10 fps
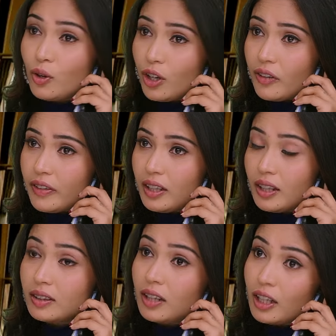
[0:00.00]
ఒకవేళ
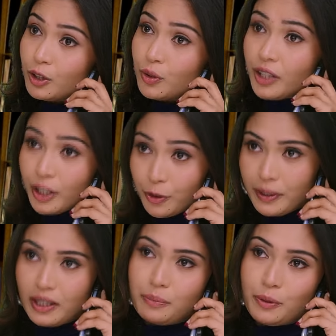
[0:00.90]
తనతో నీకు
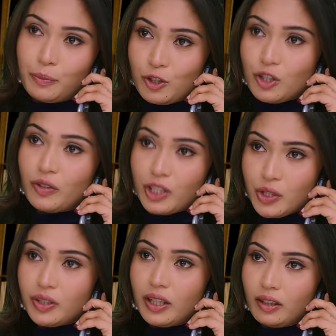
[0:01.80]
పెళ్లి ప్రపోజల్
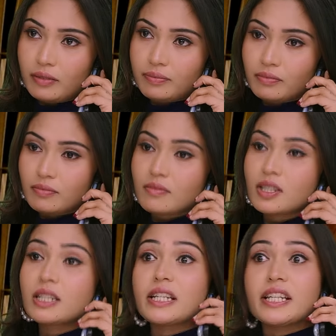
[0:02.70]
వచ్చినట్టయితే
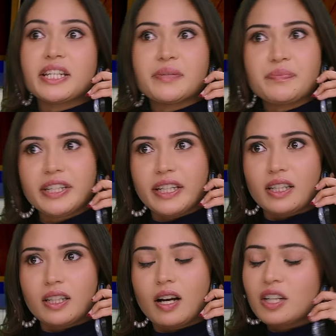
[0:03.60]

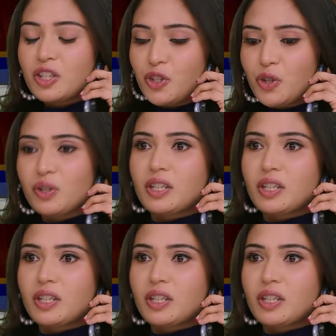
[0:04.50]
ఇమీడియట్గా నో